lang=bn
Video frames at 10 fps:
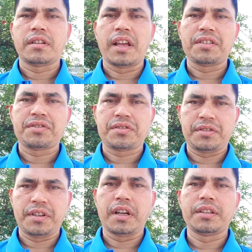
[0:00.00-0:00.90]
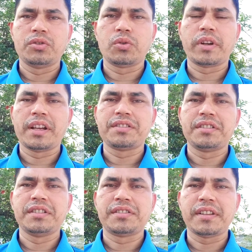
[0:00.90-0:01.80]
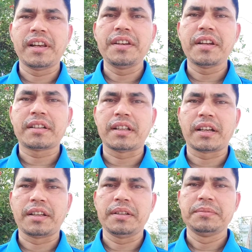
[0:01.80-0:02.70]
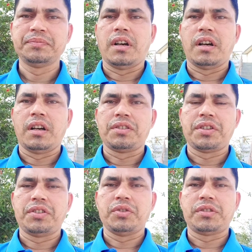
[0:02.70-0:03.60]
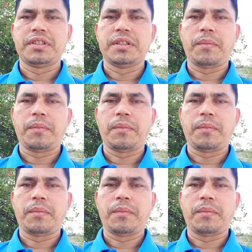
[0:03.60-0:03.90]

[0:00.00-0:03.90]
গ্যাস নেওয়ার জন্য গ্যাসের যে সিলিন্ডার থাকে সেটি হচ্ছে